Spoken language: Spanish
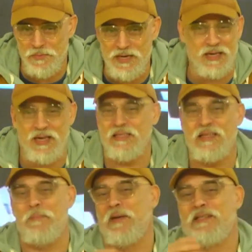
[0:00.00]
Mire,
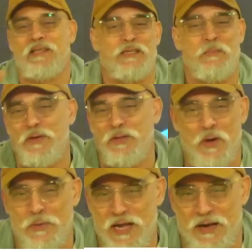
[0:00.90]
esta parte se puede
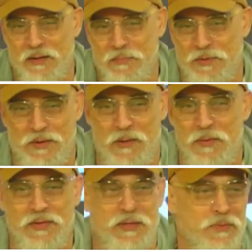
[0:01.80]
obviar del programa, ¿viste?